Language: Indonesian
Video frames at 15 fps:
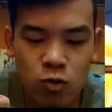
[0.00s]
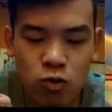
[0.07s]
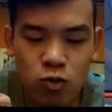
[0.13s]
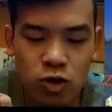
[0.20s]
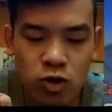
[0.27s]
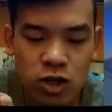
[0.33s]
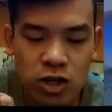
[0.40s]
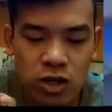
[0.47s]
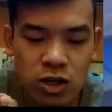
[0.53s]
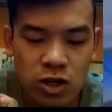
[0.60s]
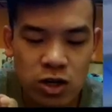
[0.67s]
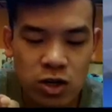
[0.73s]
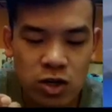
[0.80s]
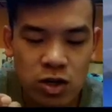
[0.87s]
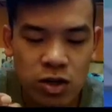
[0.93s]
gue mulu nih.
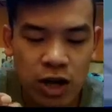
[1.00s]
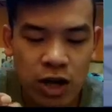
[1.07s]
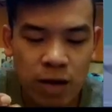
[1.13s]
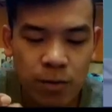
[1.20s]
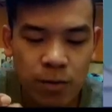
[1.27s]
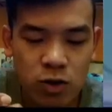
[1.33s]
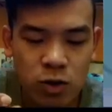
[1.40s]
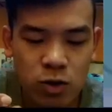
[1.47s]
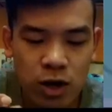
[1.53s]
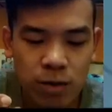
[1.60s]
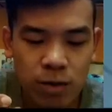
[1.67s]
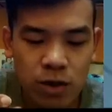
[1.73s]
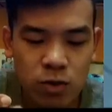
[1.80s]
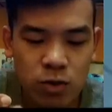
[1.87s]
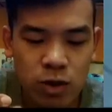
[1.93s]
Ngapain lu
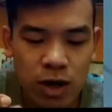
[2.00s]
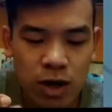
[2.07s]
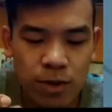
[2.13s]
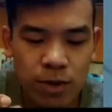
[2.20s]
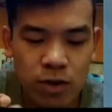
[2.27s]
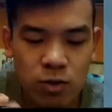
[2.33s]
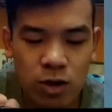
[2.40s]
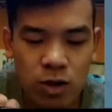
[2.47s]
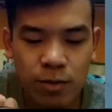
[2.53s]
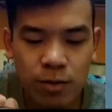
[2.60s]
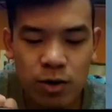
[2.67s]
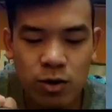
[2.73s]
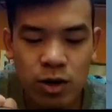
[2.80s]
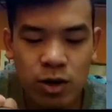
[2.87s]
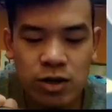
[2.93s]
ngapain lu ngapain lu
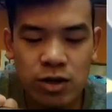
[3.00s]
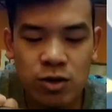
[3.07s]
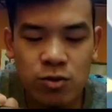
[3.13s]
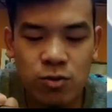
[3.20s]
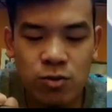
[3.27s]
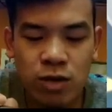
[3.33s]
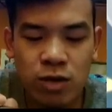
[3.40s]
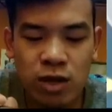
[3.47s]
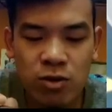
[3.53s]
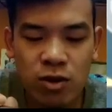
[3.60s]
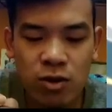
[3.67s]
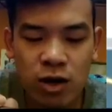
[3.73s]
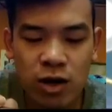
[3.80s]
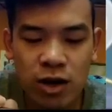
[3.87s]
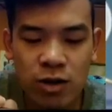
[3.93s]
ngapain ini ngajak duel lu
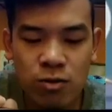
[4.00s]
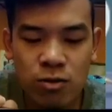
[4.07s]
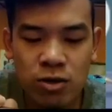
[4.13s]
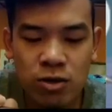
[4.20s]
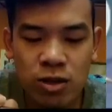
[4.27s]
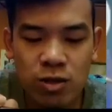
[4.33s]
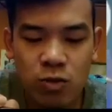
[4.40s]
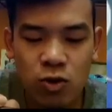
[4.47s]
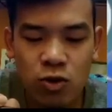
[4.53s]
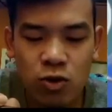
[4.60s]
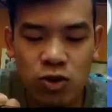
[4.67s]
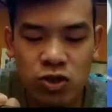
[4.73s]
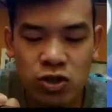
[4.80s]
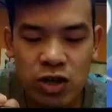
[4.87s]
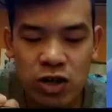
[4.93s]
kalau nggak ada ulti
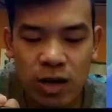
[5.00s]
bos